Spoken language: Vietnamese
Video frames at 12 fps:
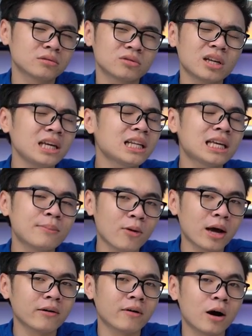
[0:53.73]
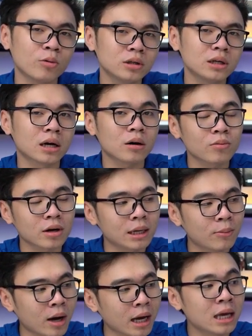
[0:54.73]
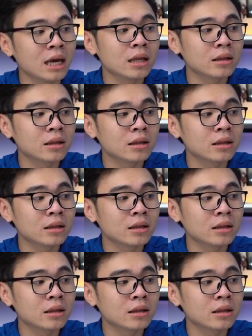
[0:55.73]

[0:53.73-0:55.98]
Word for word: rất ít kim loại và hầu như là không có kim loại.